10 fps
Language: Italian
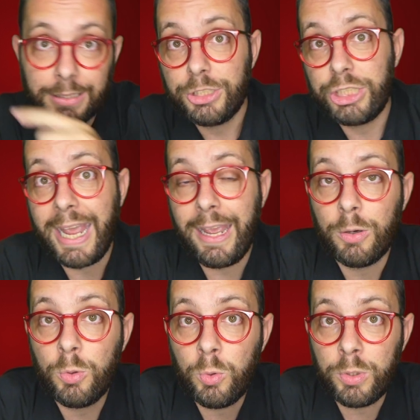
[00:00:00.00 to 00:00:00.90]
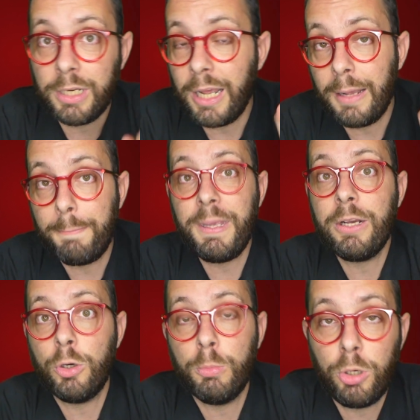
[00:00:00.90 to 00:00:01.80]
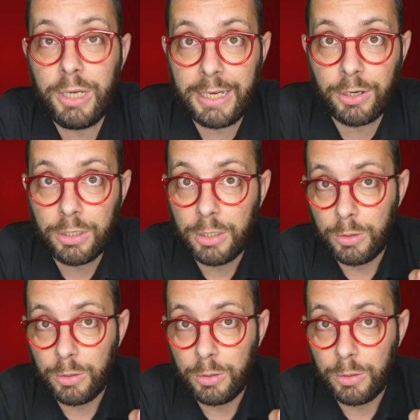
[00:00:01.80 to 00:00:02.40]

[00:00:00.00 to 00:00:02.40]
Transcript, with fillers: c'è un piccolo bollino,